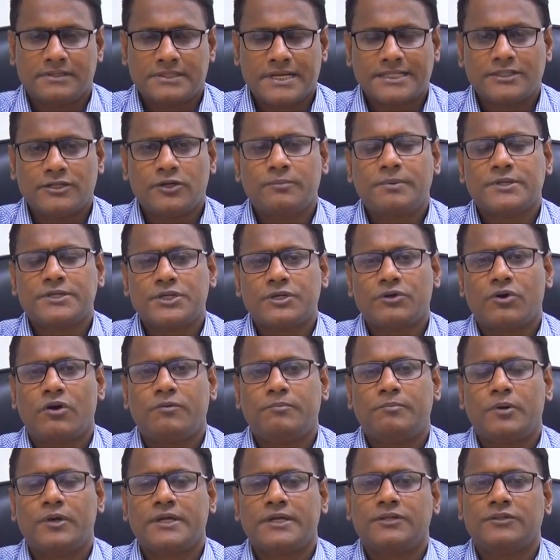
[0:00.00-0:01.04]
সাধারণ ভাষায়
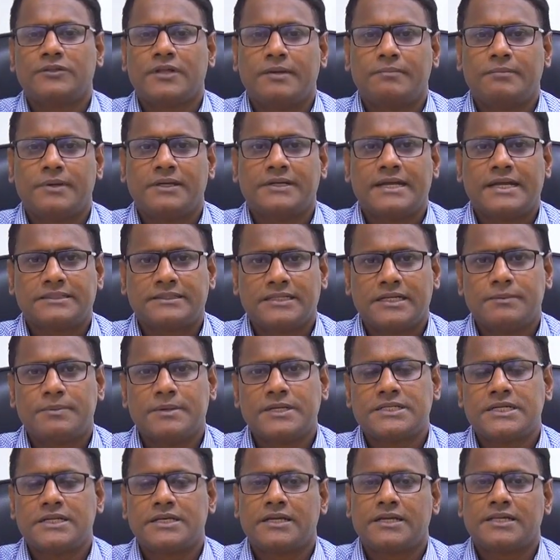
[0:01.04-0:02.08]
কফ বলে কিন্তু আমরা ডাক্তারি
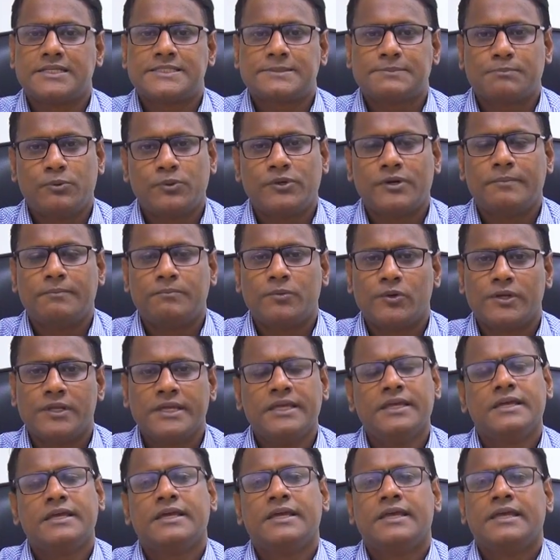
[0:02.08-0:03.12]
ভাষায় এটাকে স্পুটাম বলি
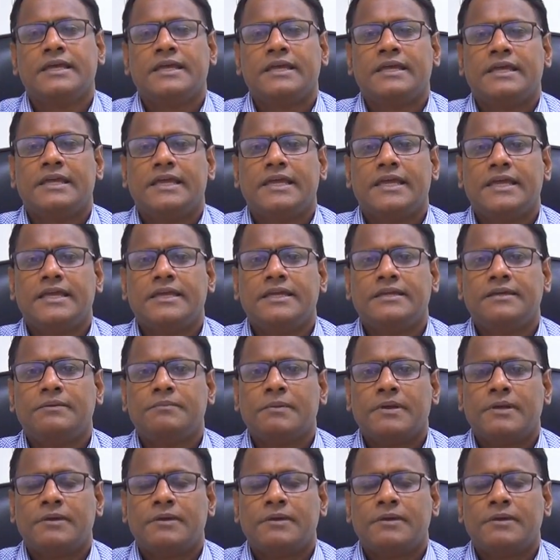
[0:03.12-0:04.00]
এই